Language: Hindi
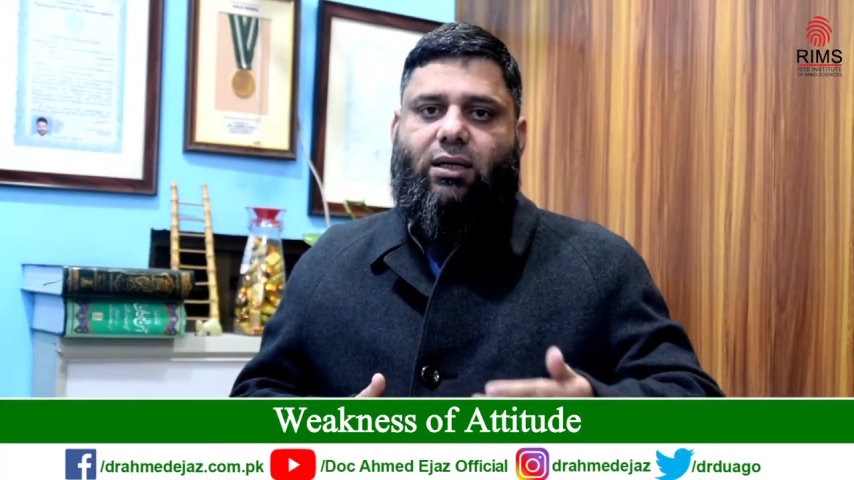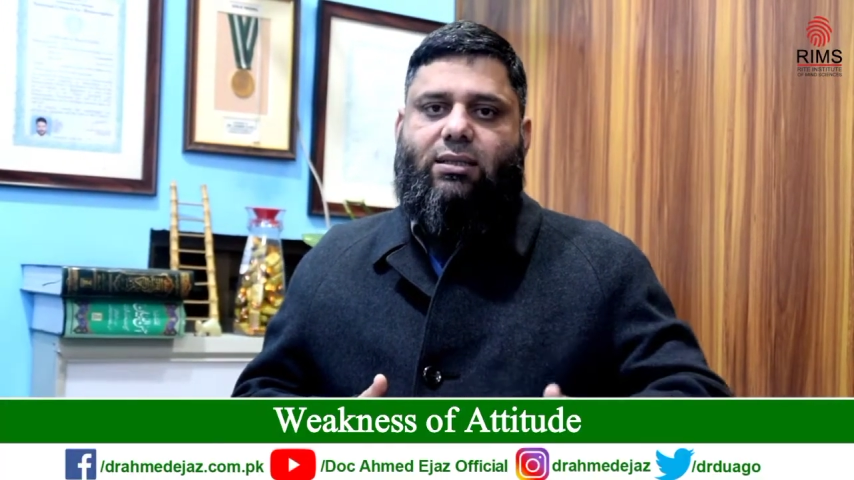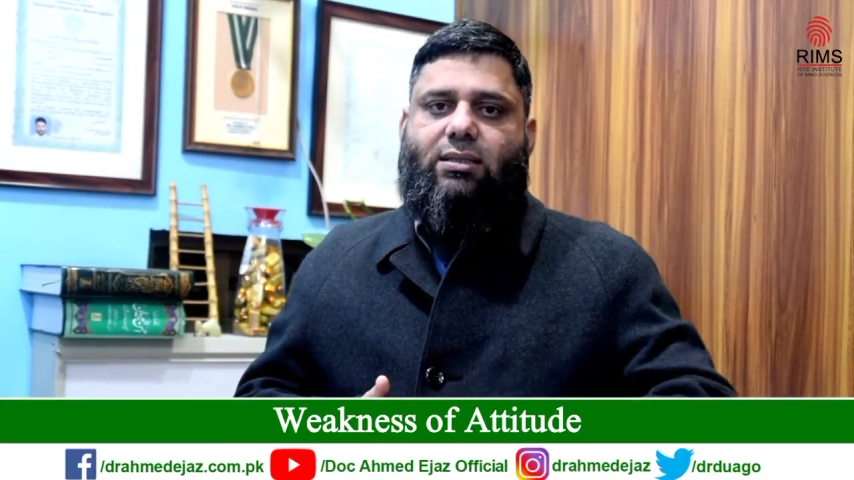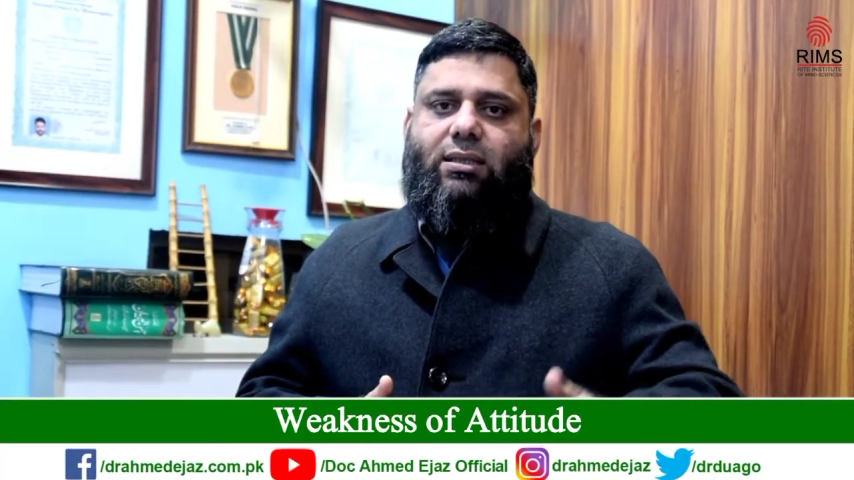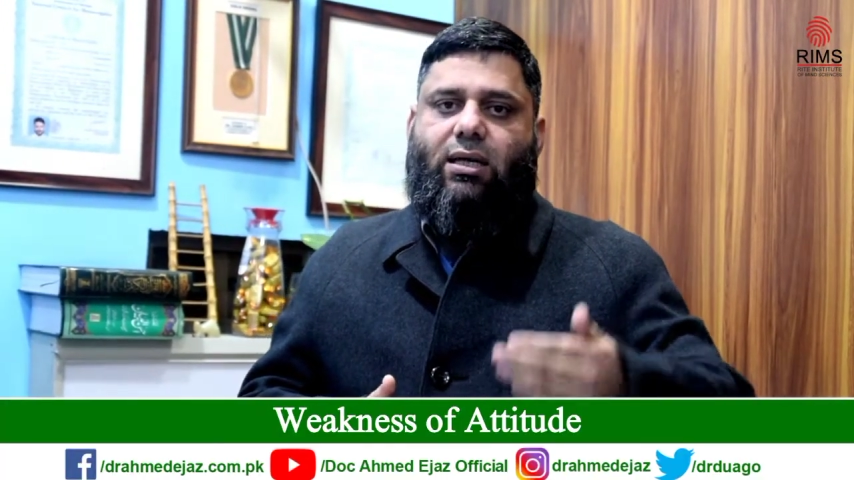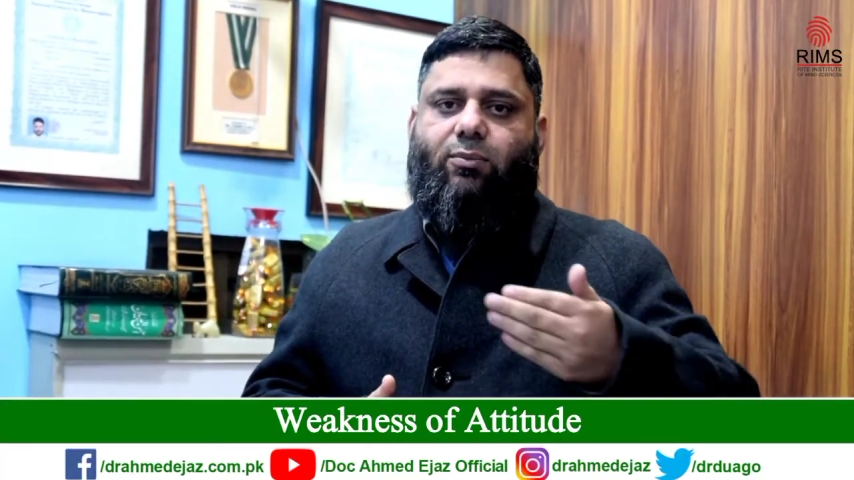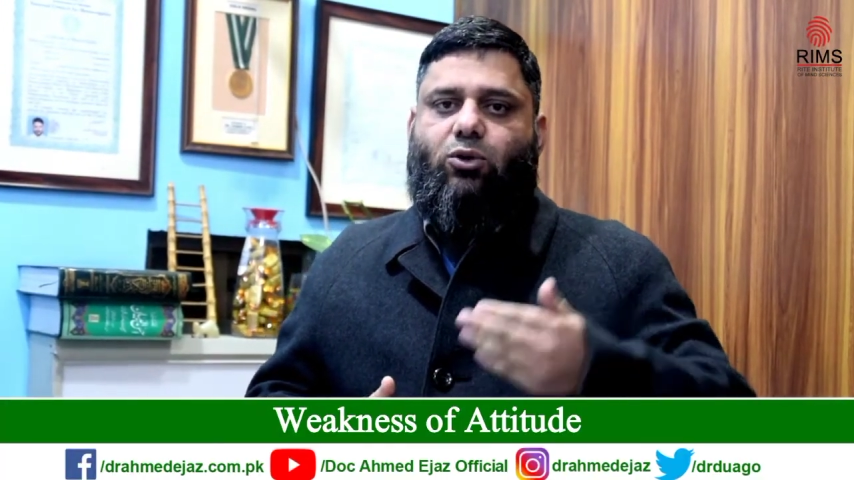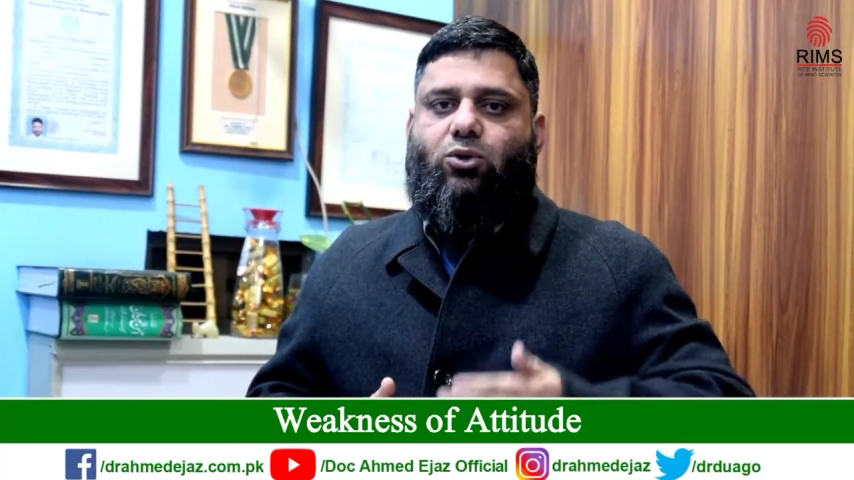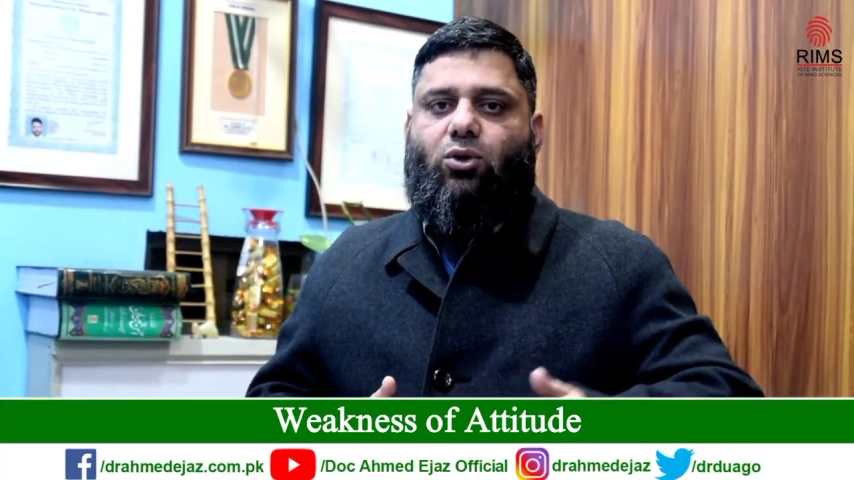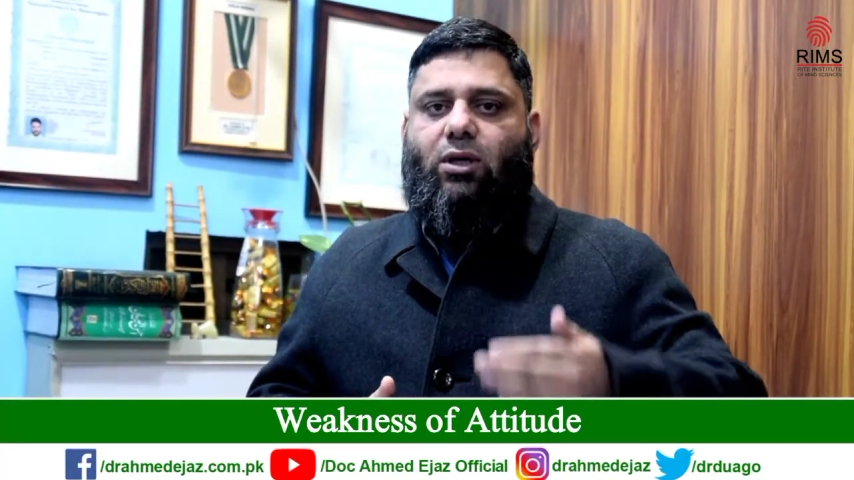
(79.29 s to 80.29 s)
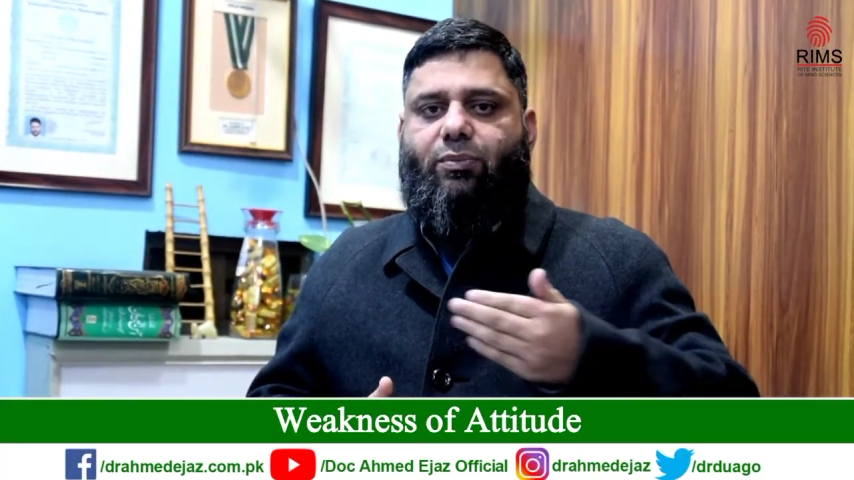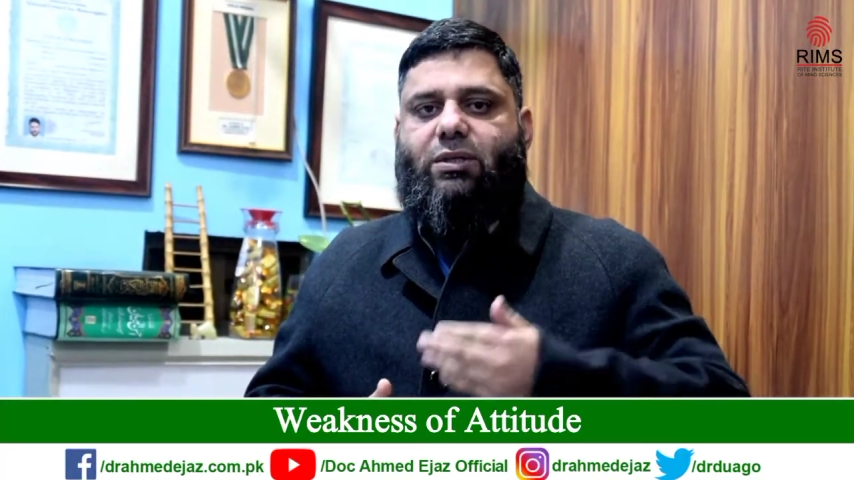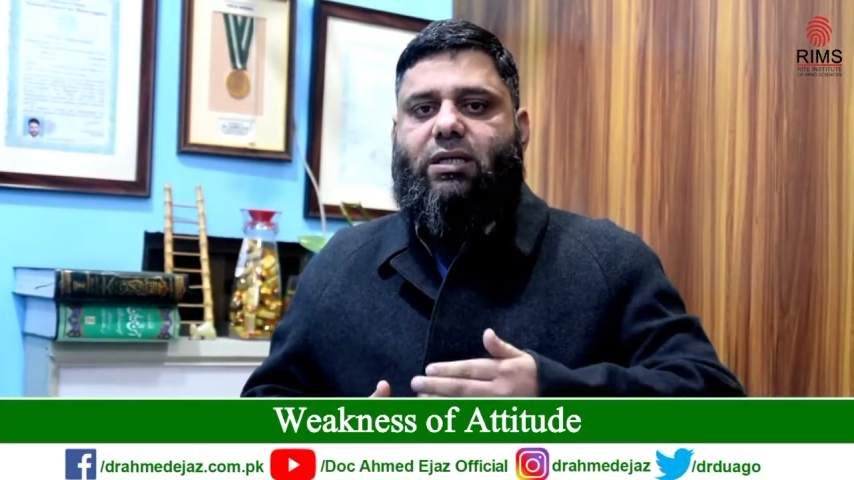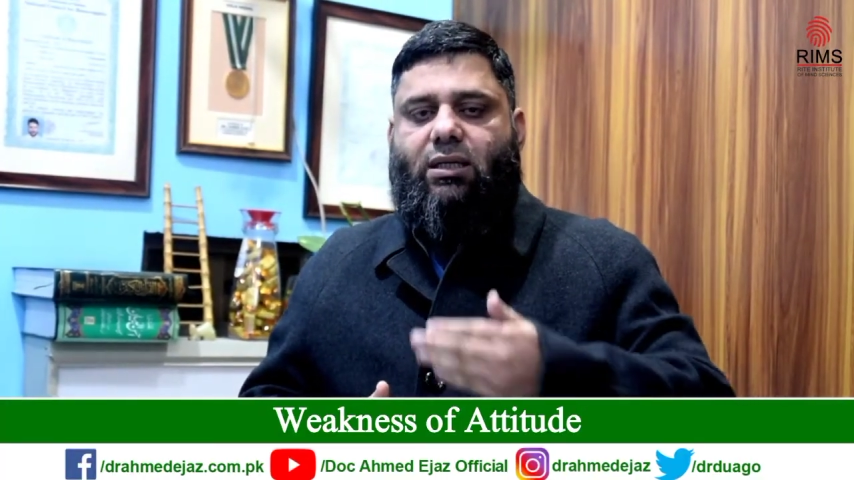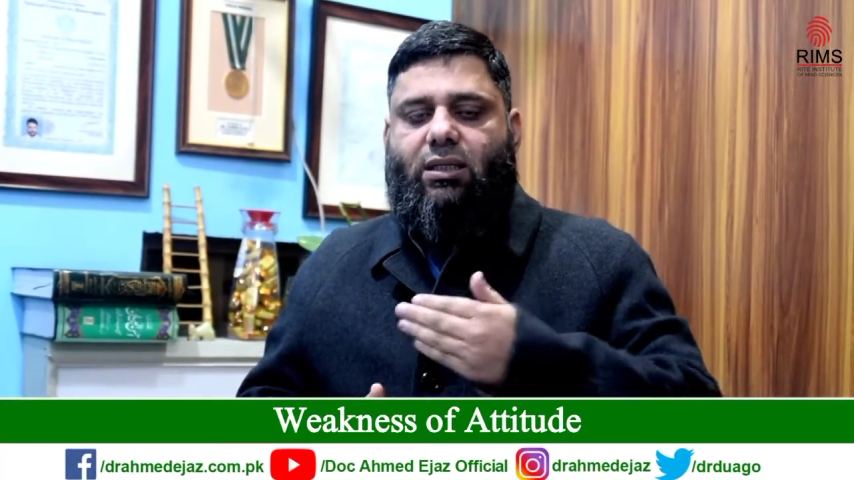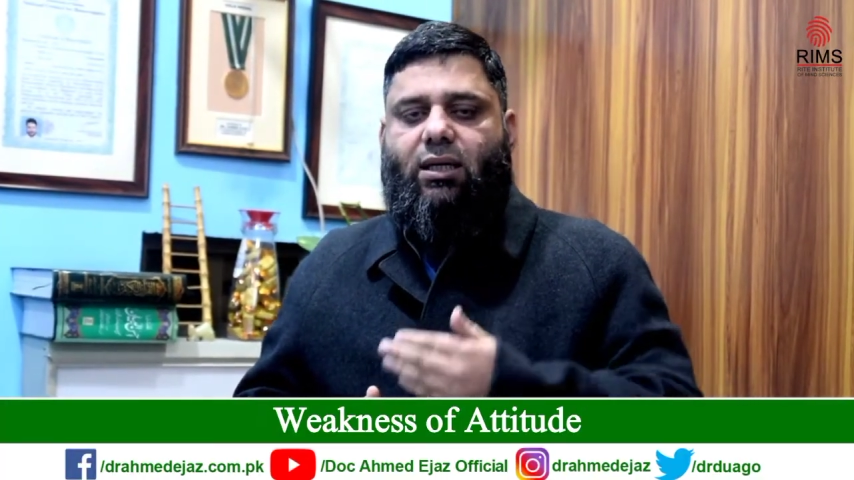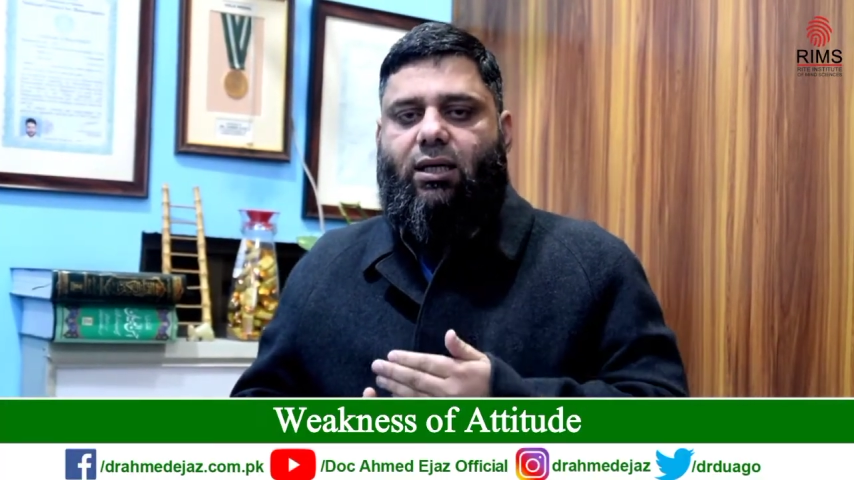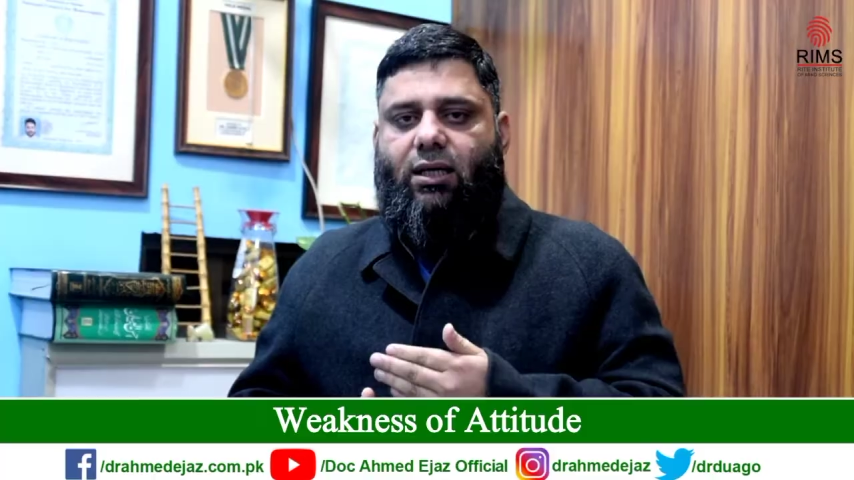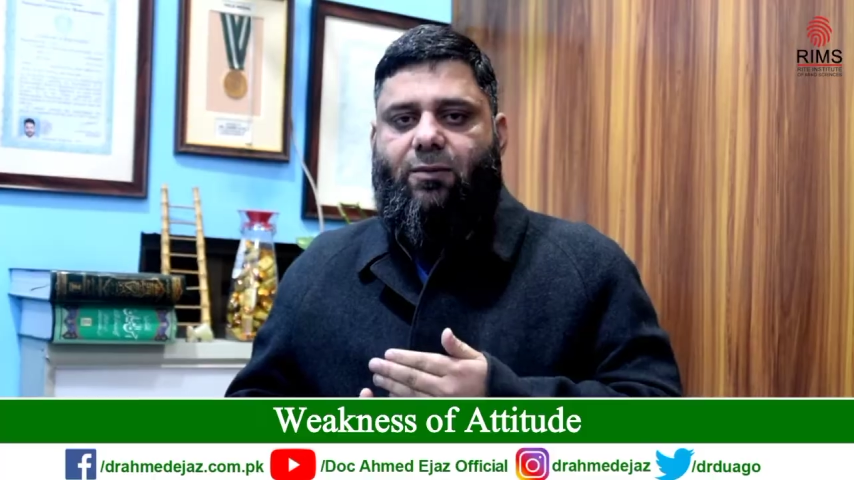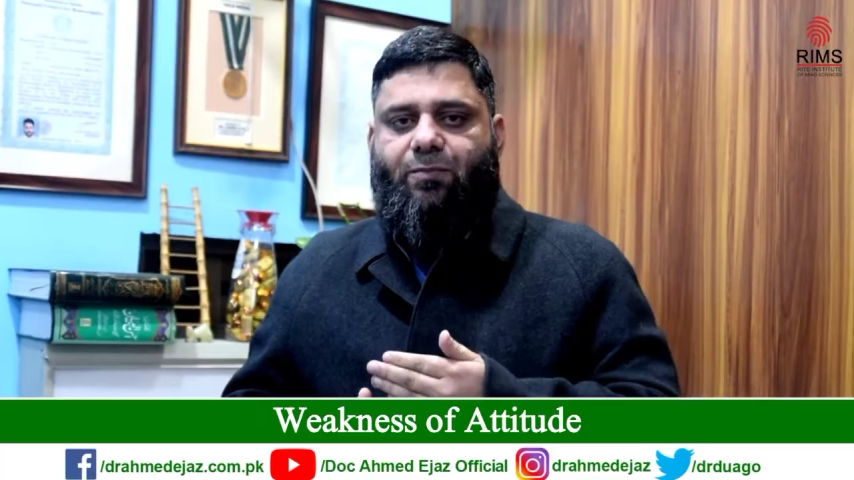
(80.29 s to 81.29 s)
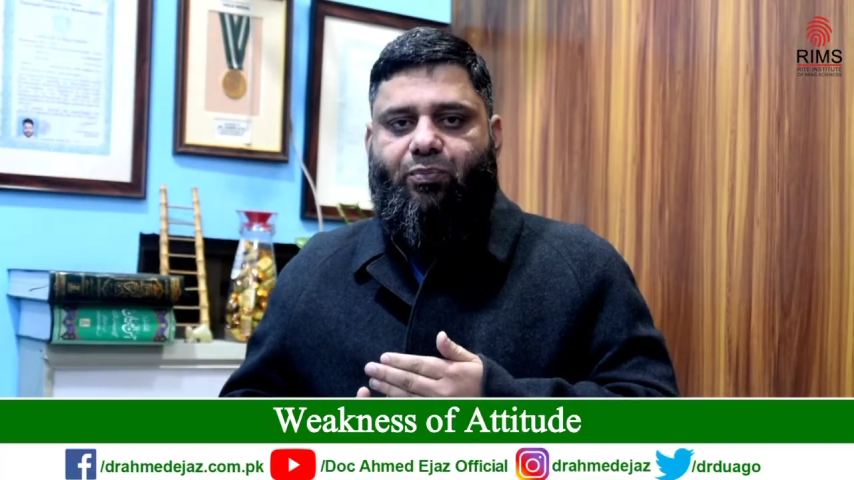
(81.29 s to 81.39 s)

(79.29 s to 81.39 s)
किसी काम को छोड़ के पीछे हटते रहेंगे